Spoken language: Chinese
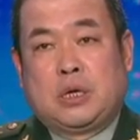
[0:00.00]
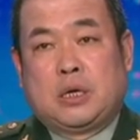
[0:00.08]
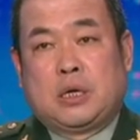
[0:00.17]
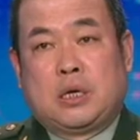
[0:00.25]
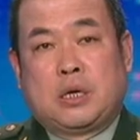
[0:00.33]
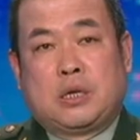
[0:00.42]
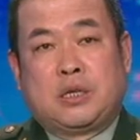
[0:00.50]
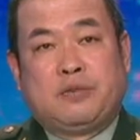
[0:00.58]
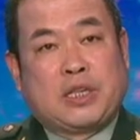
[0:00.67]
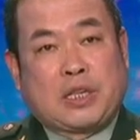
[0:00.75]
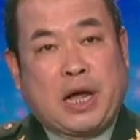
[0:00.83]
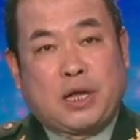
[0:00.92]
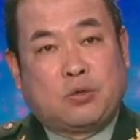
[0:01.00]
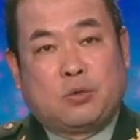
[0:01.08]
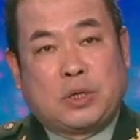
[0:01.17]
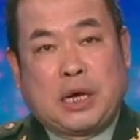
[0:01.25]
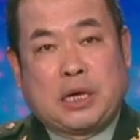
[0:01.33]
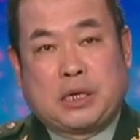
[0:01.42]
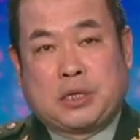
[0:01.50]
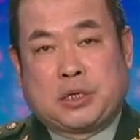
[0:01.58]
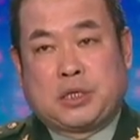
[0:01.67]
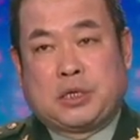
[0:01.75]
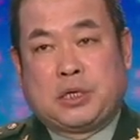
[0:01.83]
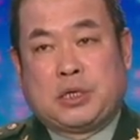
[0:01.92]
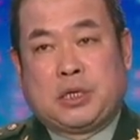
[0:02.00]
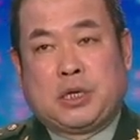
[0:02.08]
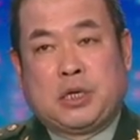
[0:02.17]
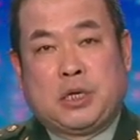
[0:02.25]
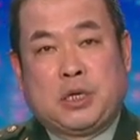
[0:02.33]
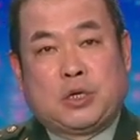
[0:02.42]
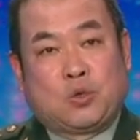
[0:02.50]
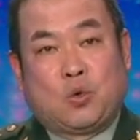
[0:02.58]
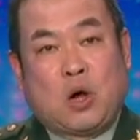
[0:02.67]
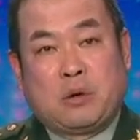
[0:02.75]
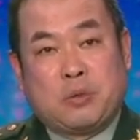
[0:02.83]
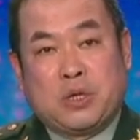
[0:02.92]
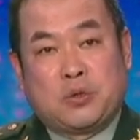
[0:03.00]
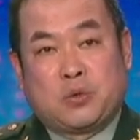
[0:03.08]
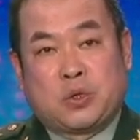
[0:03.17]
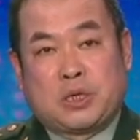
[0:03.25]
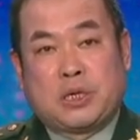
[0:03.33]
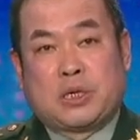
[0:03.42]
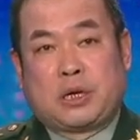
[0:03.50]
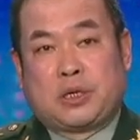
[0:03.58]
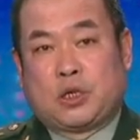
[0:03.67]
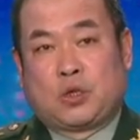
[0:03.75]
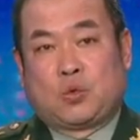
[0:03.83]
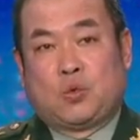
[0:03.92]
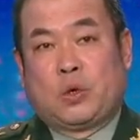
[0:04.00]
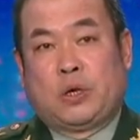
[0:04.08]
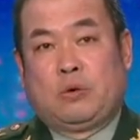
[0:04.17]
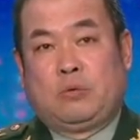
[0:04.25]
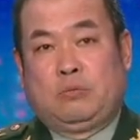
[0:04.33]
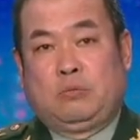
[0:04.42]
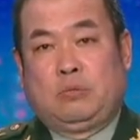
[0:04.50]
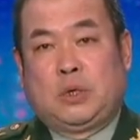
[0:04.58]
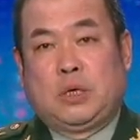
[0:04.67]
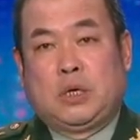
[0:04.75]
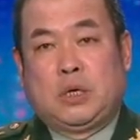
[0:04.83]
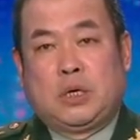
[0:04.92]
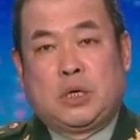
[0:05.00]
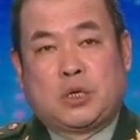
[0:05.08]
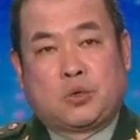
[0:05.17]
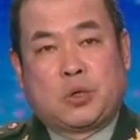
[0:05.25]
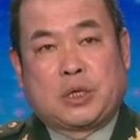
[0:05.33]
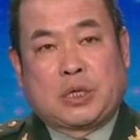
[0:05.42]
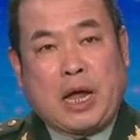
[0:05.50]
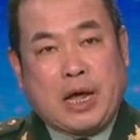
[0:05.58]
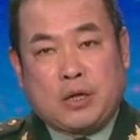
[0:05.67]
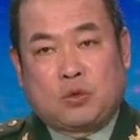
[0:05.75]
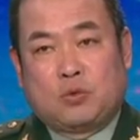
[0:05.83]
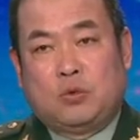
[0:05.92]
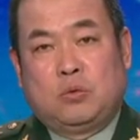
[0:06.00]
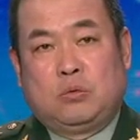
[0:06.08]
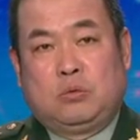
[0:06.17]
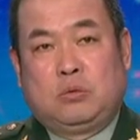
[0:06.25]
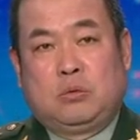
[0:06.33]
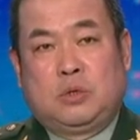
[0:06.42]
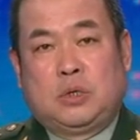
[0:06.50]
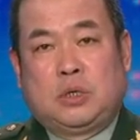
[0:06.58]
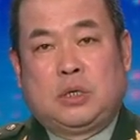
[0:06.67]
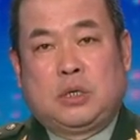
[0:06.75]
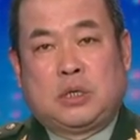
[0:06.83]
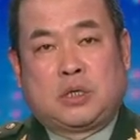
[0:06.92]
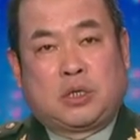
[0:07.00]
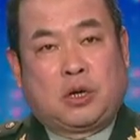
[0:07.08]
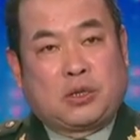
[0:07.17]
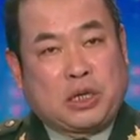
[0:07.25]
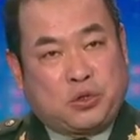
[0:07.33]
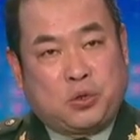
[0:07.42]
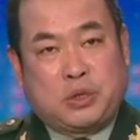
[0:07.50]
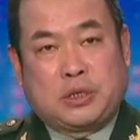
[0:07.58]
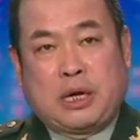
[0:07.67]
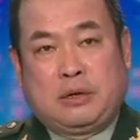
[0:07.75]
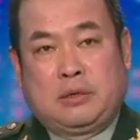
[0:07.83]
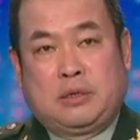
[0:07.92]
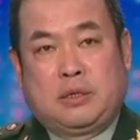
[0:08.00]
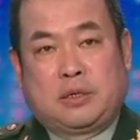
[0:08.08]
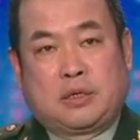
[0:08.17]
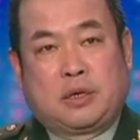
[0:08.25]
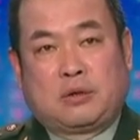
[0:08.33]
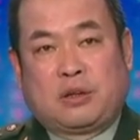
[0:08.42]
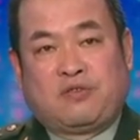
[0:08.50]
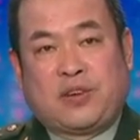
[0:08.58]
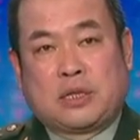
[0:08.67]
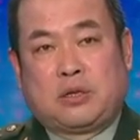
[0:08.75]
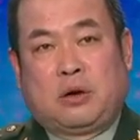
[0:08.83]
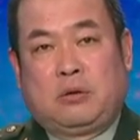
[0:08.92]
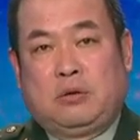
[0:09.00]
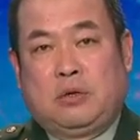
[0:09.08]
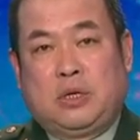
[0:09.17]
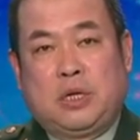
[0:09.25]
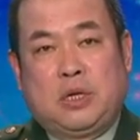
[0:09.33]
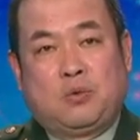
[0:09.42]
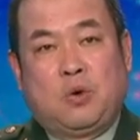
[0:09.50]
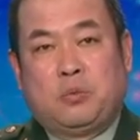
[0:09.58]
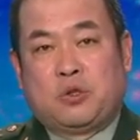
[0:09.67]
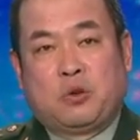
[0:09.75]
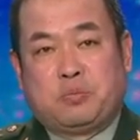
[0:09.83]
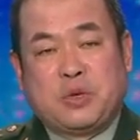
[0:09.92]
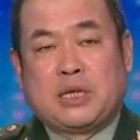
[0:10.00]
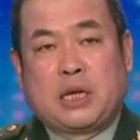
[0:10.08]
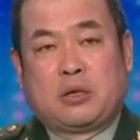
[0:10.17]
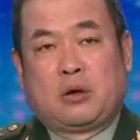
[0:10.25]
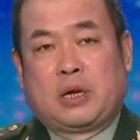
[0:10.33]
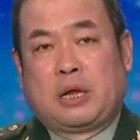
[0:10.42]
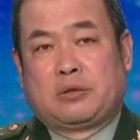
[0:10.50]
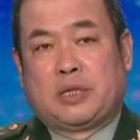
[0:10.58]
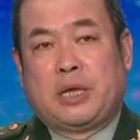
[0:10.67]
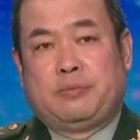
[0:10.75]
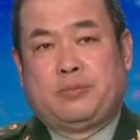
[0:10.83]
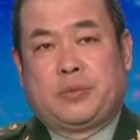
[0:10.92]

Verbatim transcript: 呃，因为台独呢是中华民族身上的一个毒瘤，所以台独只要它存在，只要它发酵，我们就必然要亮剑。